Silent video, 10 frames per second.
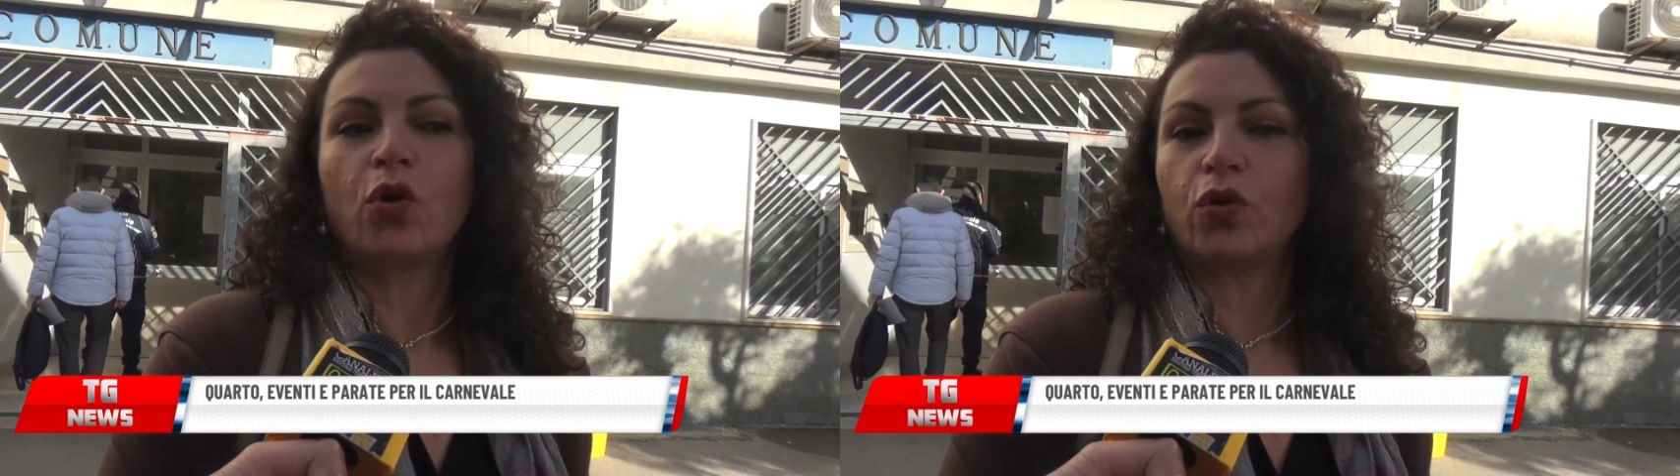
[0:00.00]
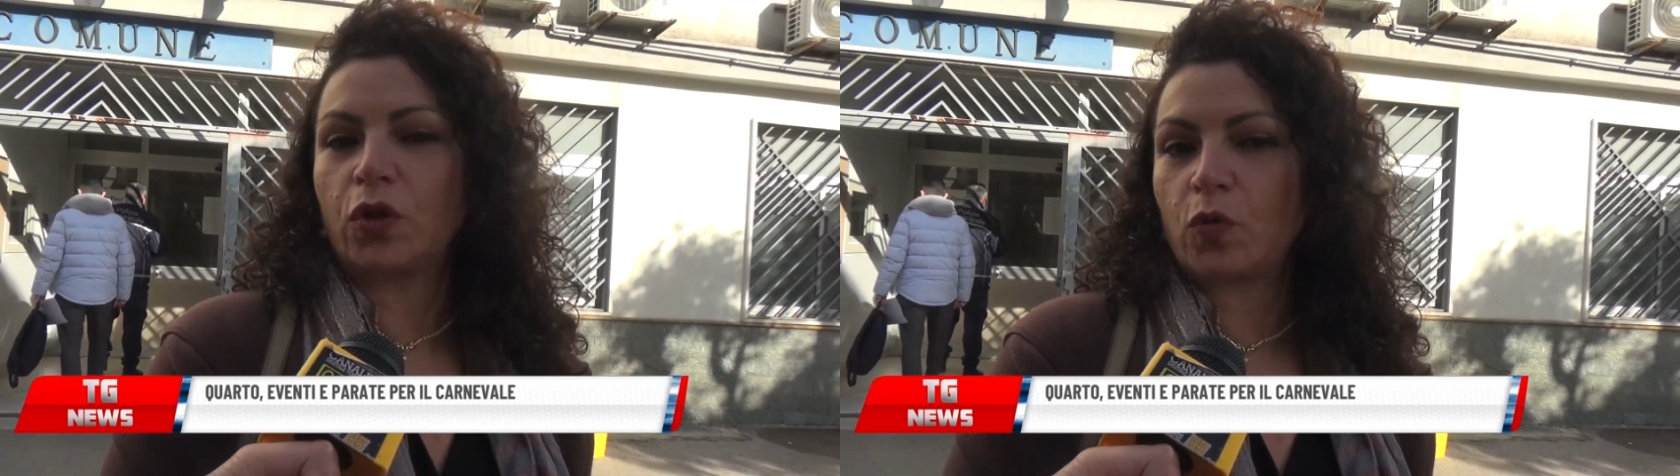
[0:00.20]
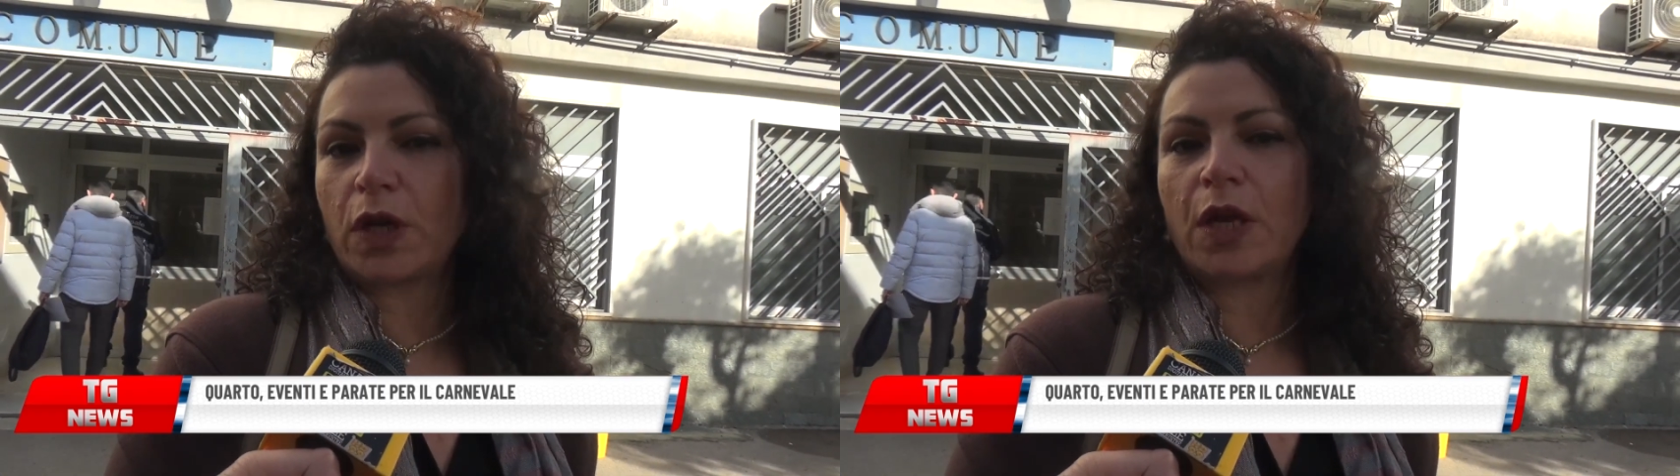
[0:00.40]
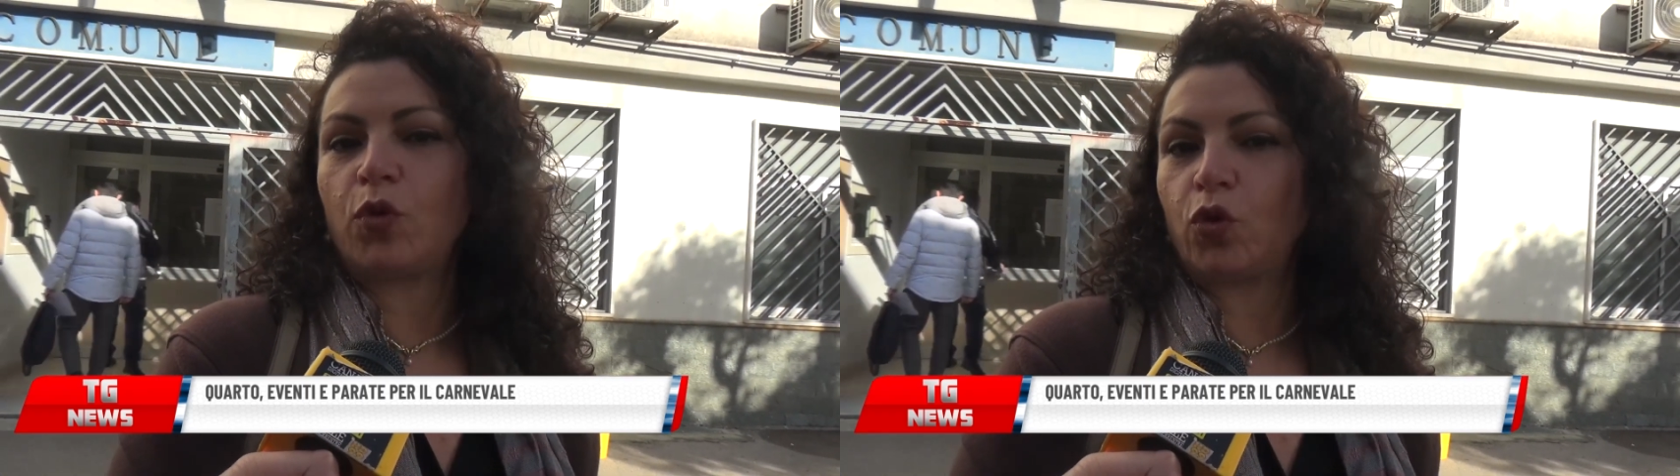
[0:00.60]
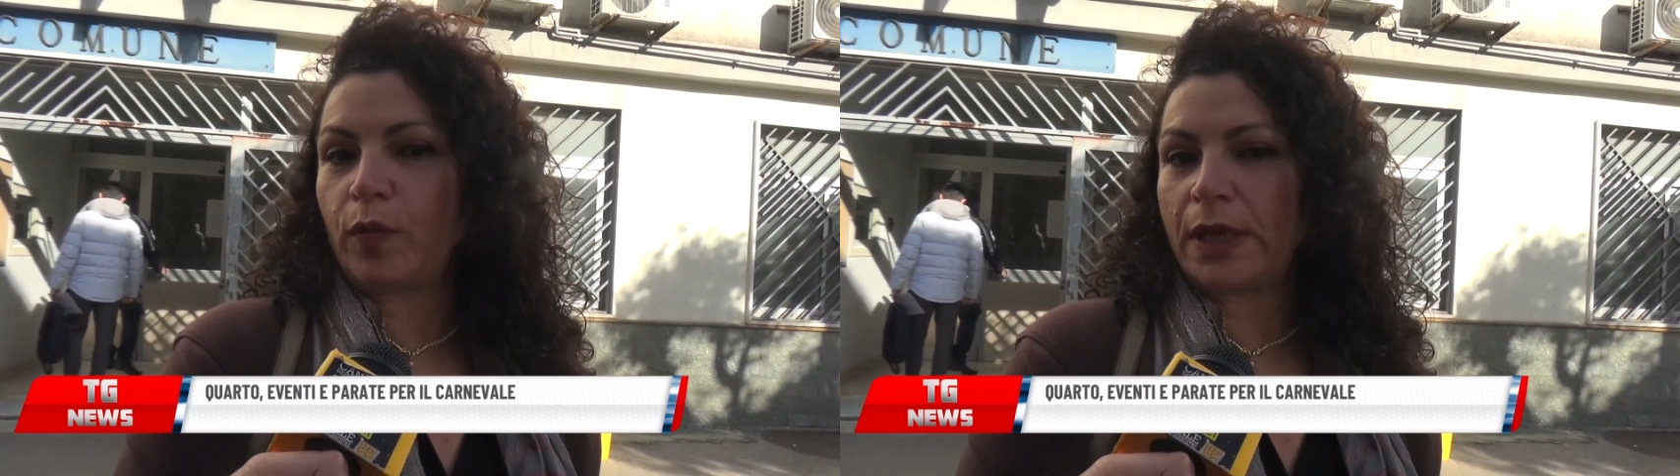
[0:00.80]

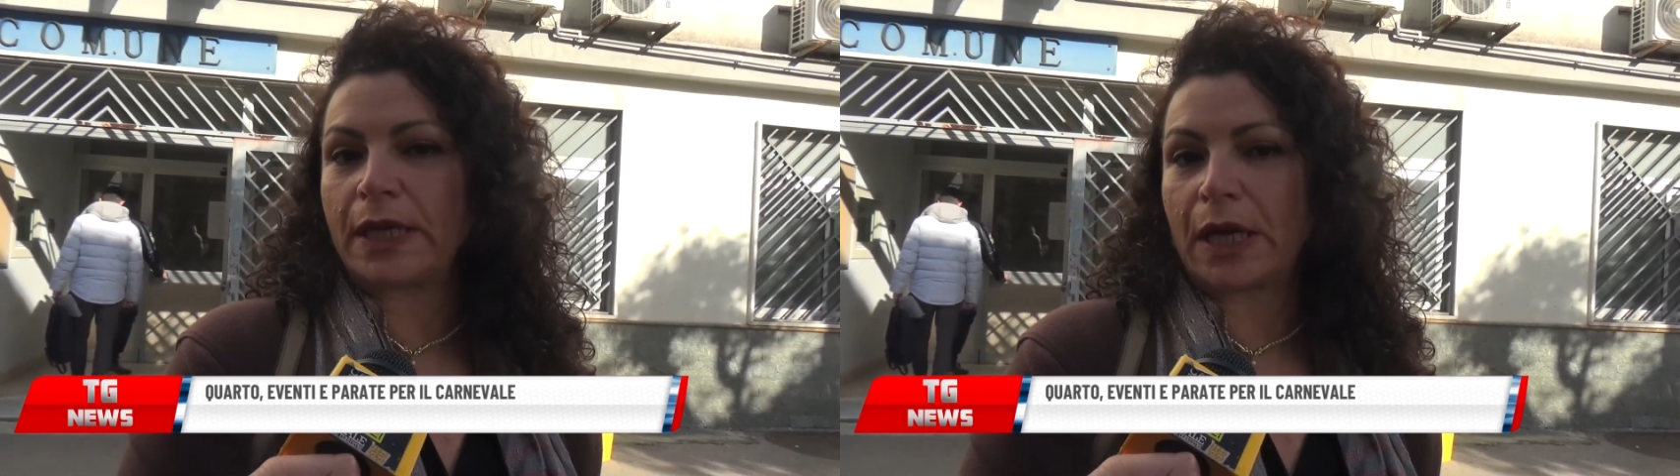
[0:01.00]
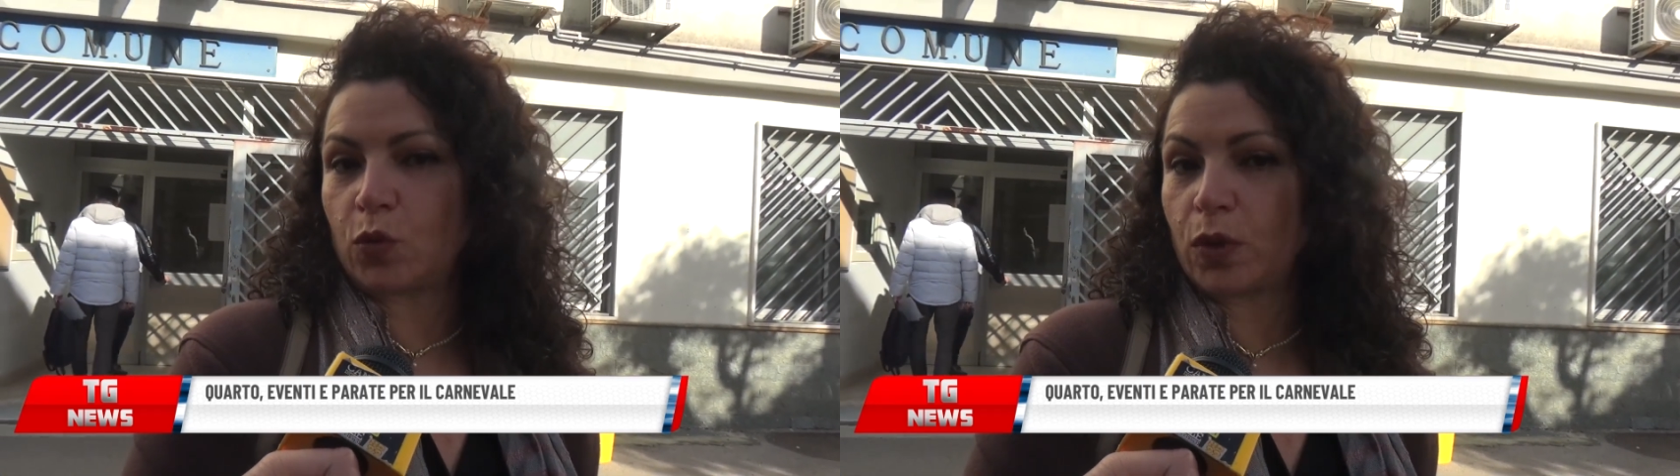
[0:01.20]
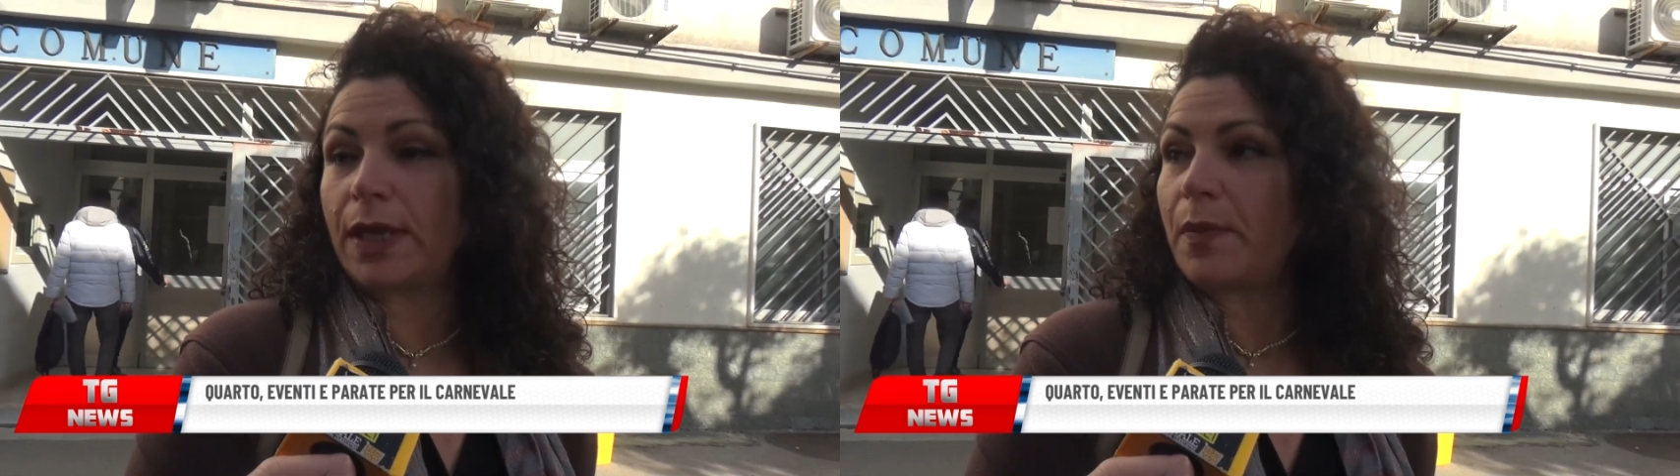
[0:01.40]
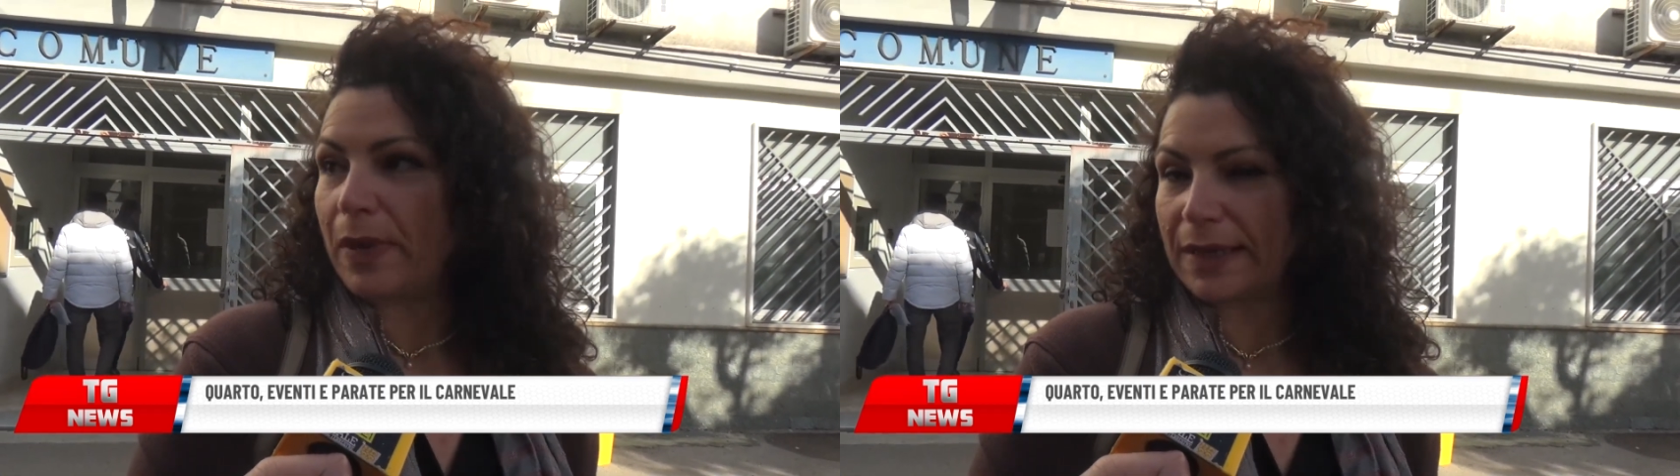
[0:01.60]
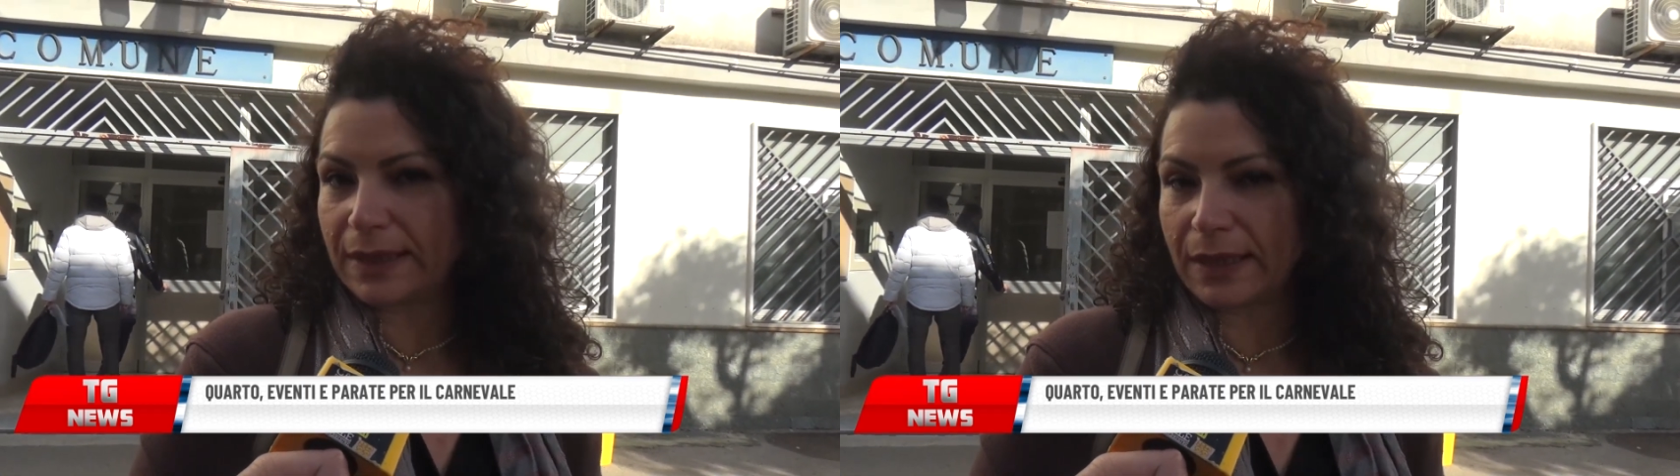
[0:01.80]
Continueremo domenica, lunedì e
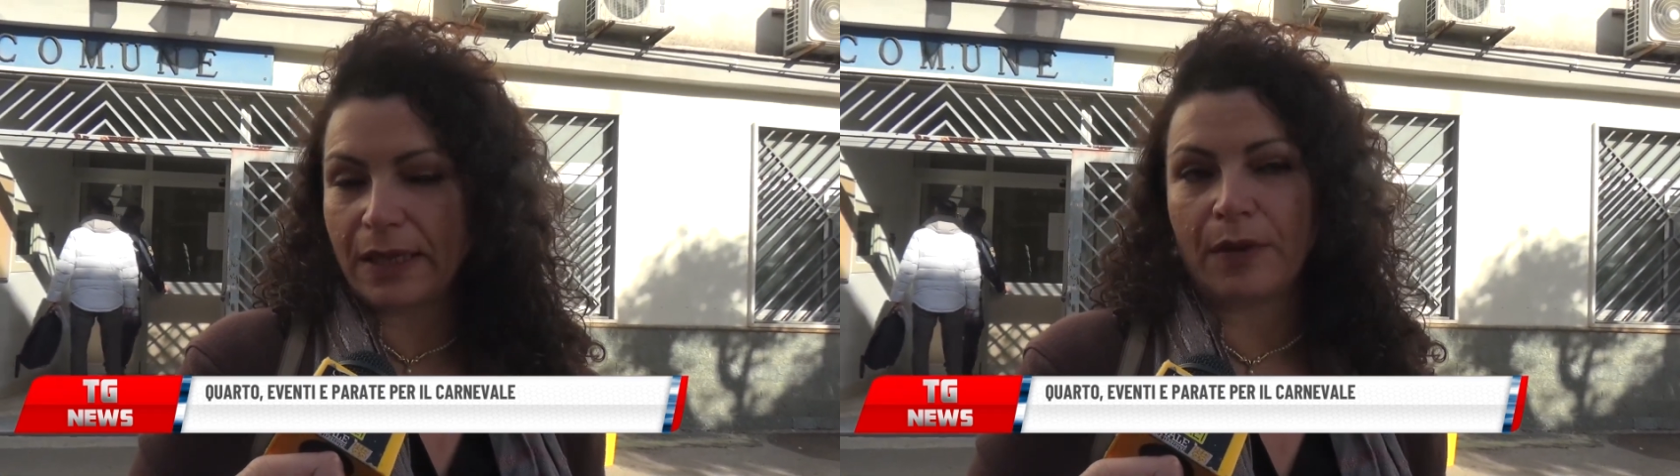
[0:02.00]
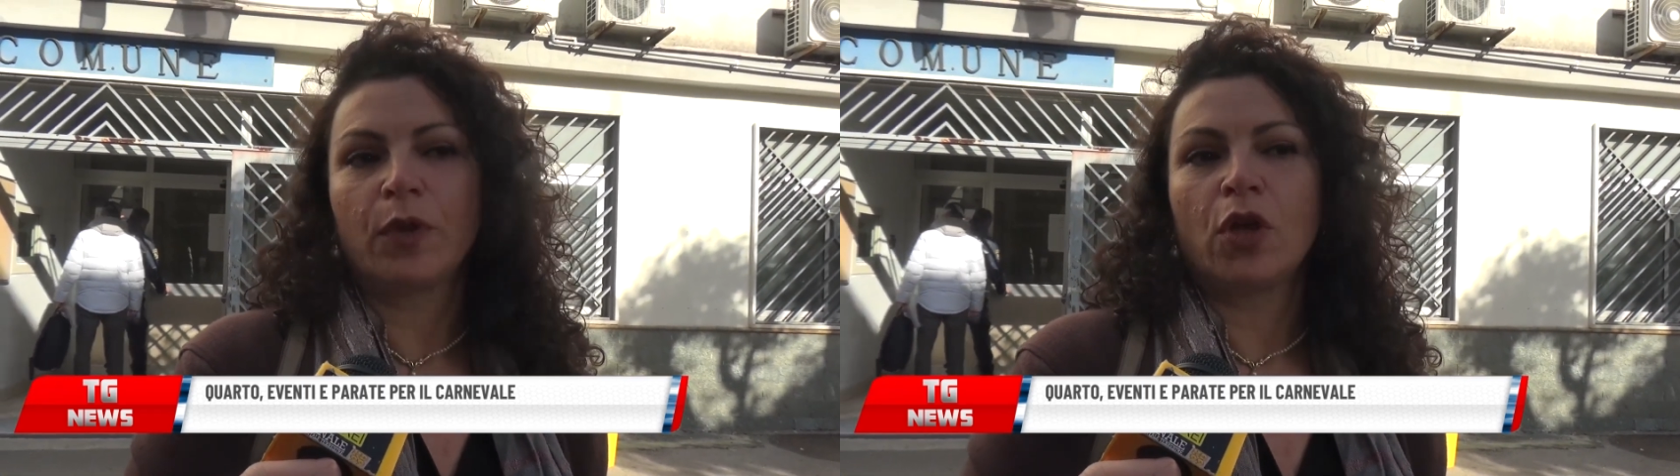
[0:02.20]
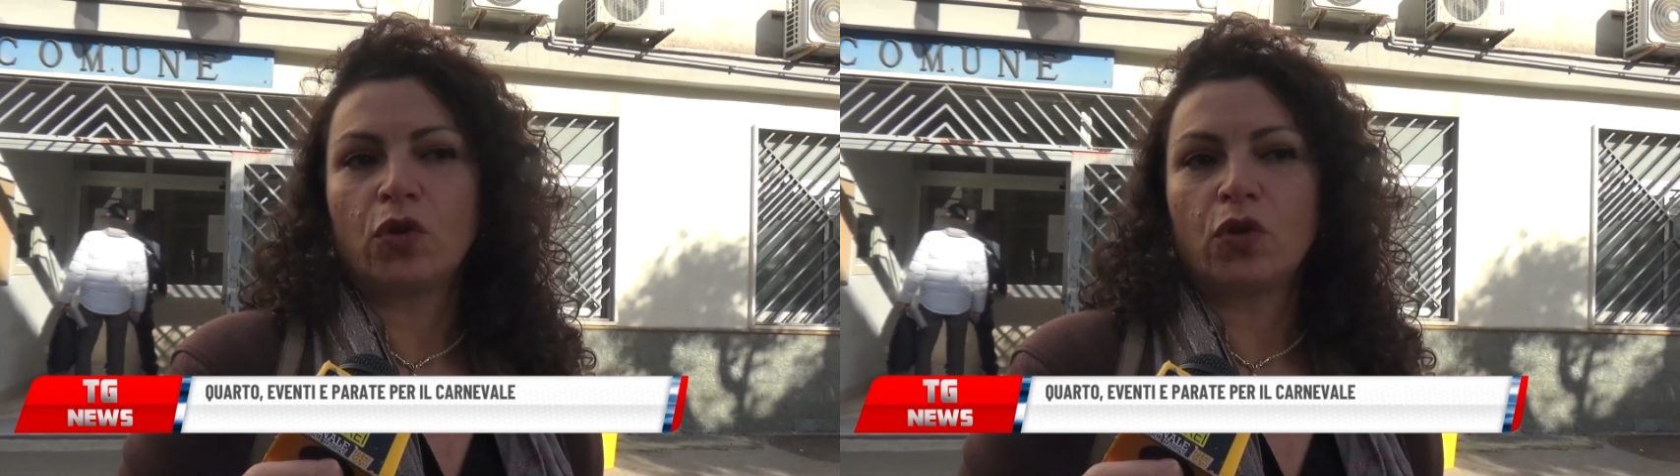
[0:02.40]
martedì